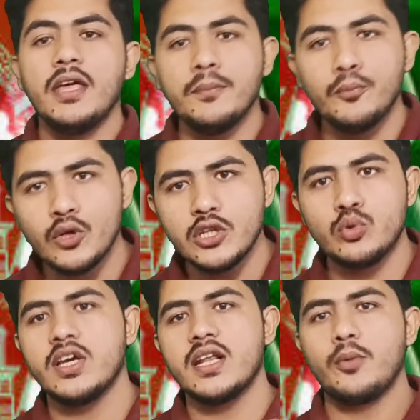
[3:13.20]
फिर पूरी
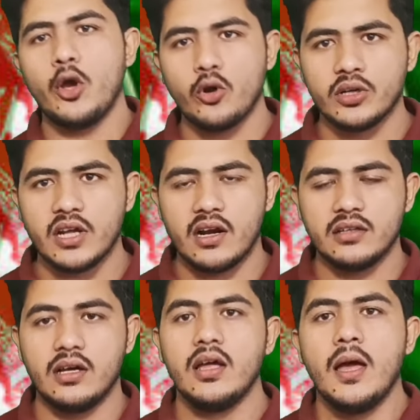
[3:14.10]
दुनिया ने बॉयकआउट
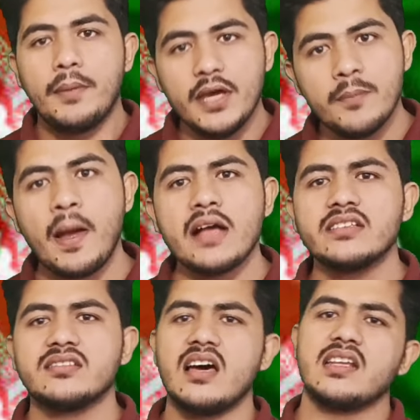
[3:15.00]
करना था फिर
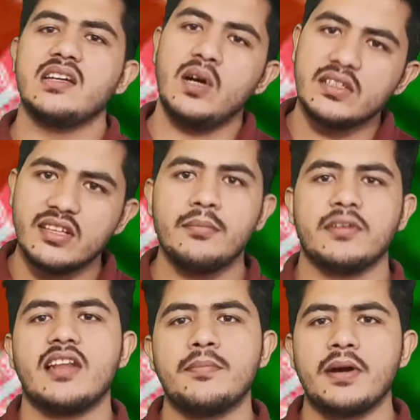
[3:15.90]
पाकिस्तान के असल
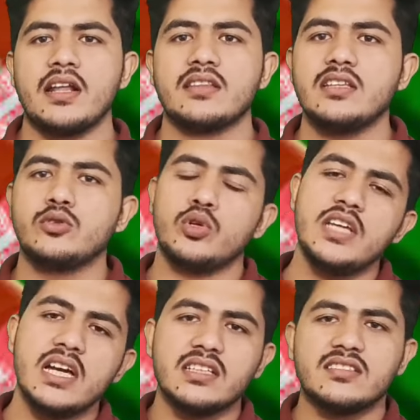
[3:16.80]
मसले पड़ने थे
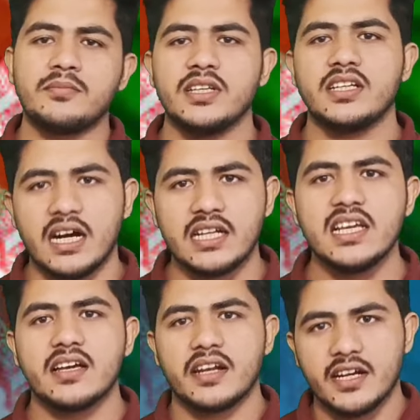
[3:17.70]
दुनिया की सबसे
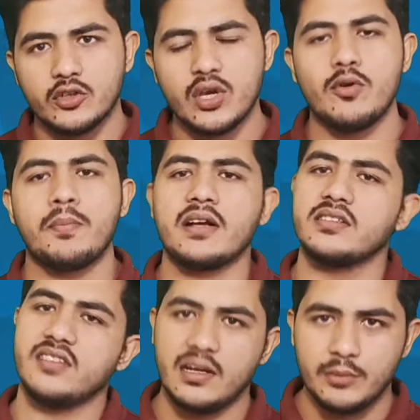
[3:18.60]
घटिया क्रिकेट जो है वो
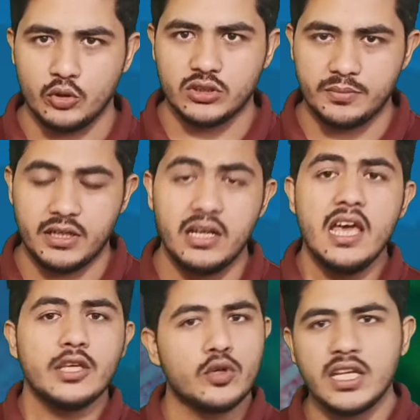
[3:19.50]
पाकिस्तान में होती फिर
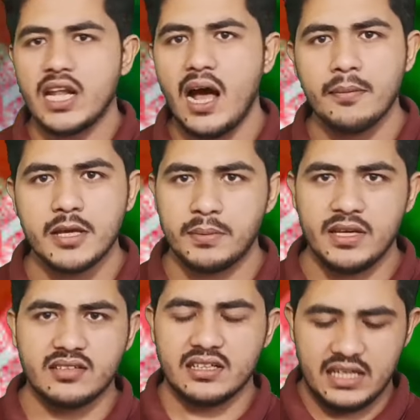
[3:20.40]
क्योंकि ना आपकी
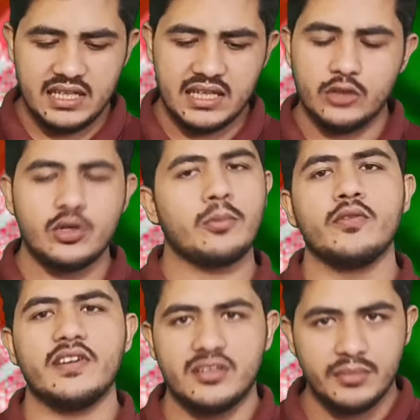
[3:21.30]
पी खेलने के लिए तो
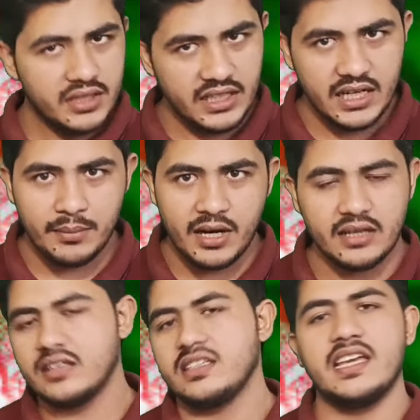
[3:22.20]
आपको वैसे भी इंग्लैंड ने
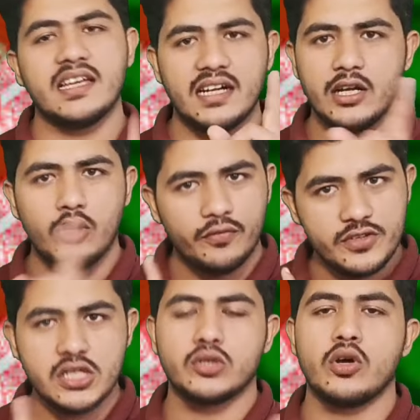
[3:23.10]
मना कर दिया इंग्लैंड ने
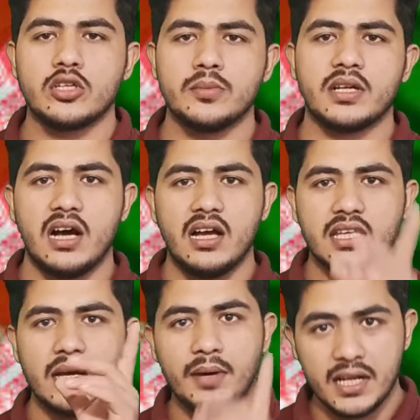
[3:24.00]
ऑफिशियल तौर के ऊपर कहा
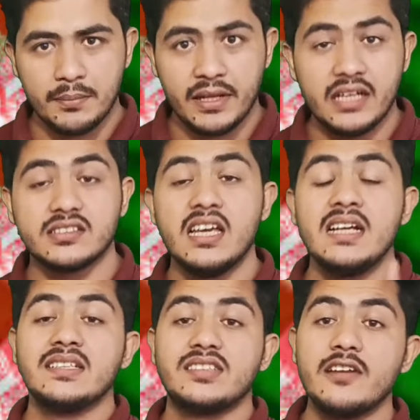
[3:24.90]
कि हमारे
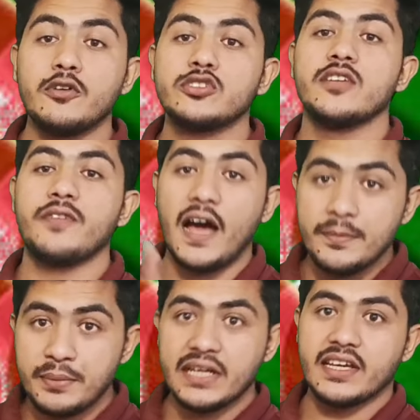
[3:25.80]
प्लेयर्स सिर्फ और सिर्फ
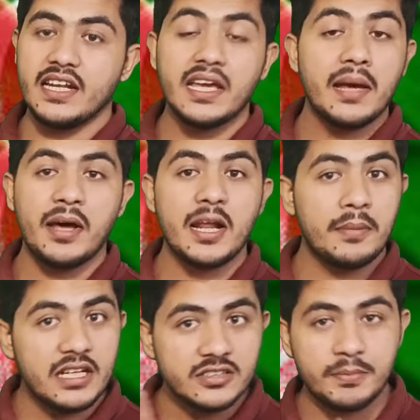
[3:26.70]
आईपीएल खेलेंगे हमारे
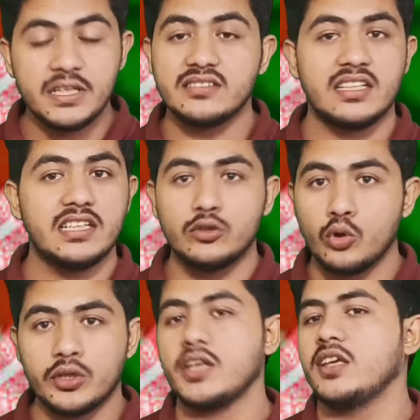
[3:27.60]
प्लेयर्स पी या
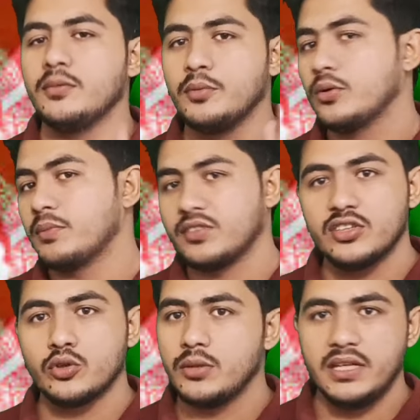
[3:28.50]
दो टक्के की
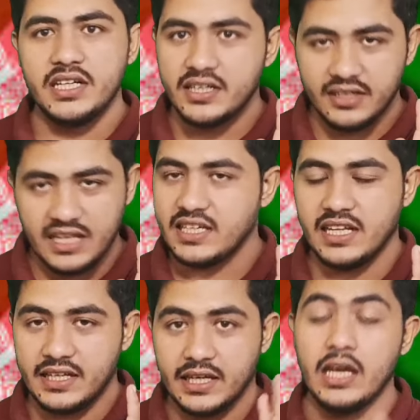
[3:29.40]
मजीद कोई भी लीड नहीं
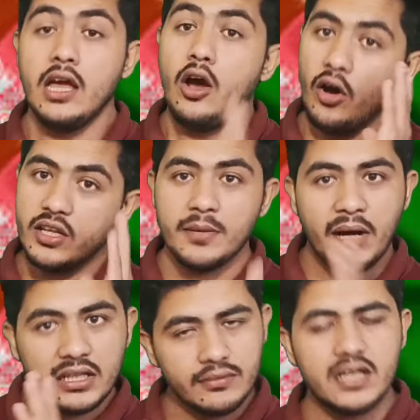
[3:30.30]
खेलेंगे और ये
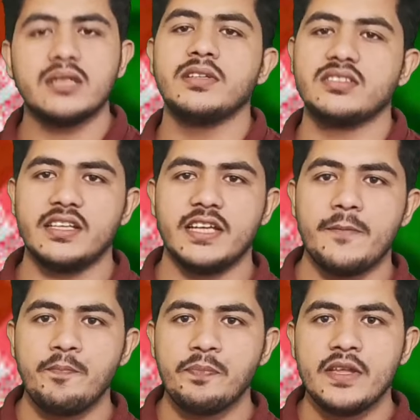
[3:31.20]
बात वाकई में सही
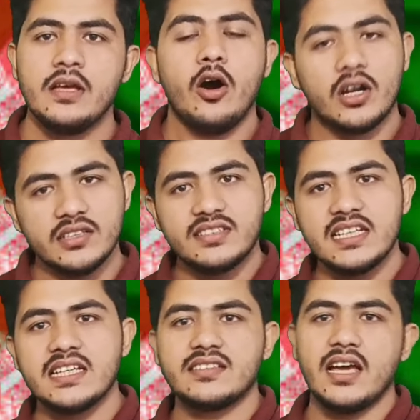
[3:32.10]
है और इस
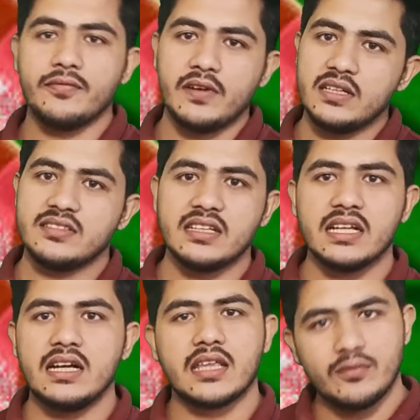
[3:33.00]
तरीके से अफगानिस्तान
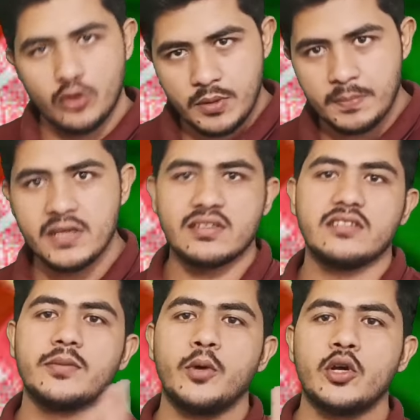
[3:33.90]
के लड़के वो भी
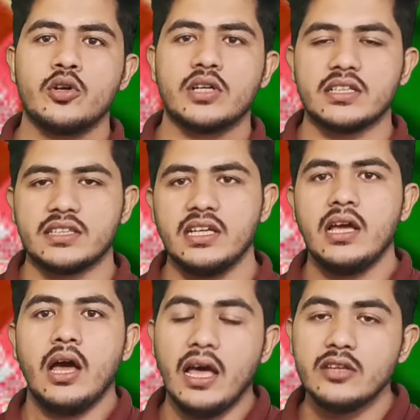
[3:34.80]
पीएसएल से बॉयकॉट करते
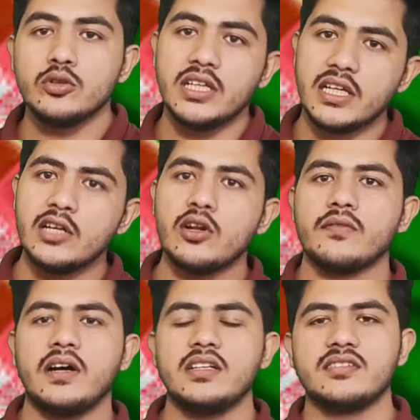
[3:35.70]
हैं तो इंग्लैंड और
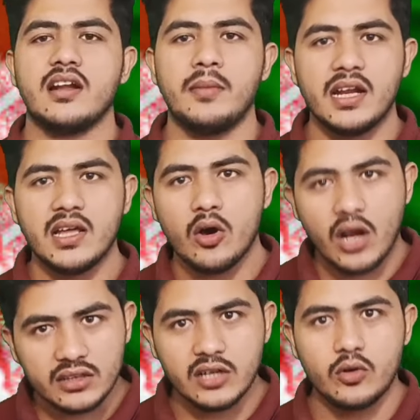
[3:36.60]
अफगानिस्तान हमारे यहाँ
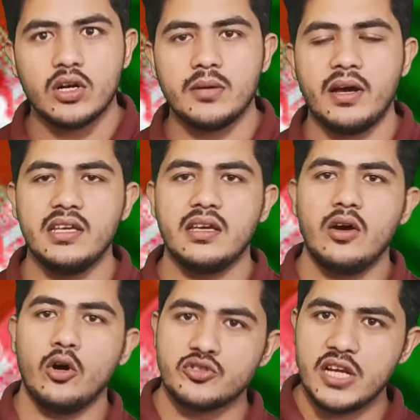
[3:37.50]
और आता कौन है भाई
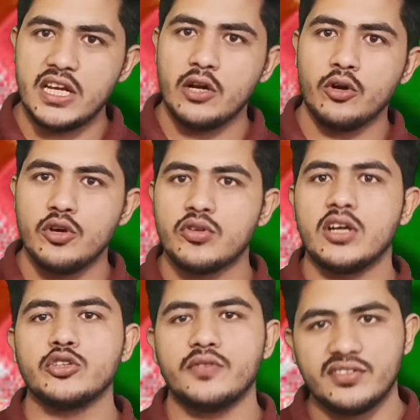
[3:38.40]
ऑस्ट्रेलियन और
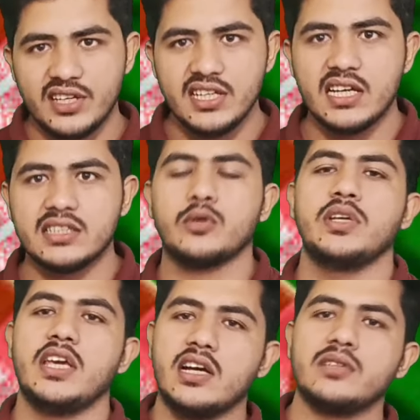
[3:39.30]
न्यूजीलैंड तो वैसे नहीं आते
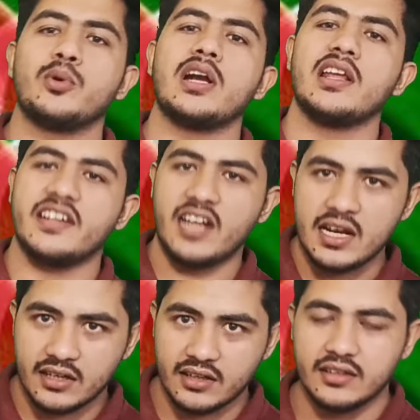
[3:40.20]
कोई एक आध पुराना
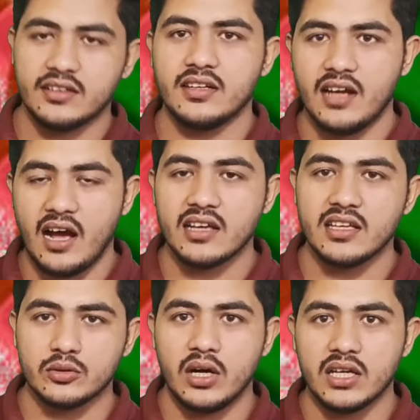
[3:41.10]
रिटायर क्रिकेटर आ
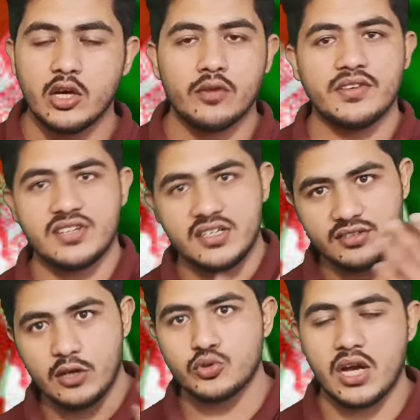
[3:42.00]
गया तो आ गया और वेस्ट
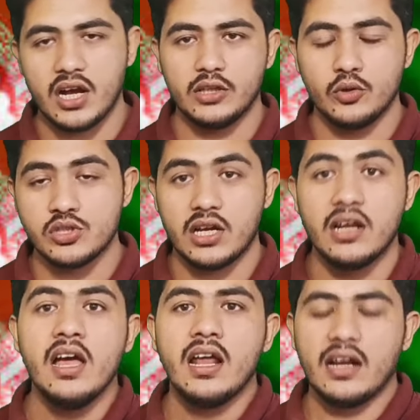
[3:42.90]
इंडीज के कुछ आ गया दो चार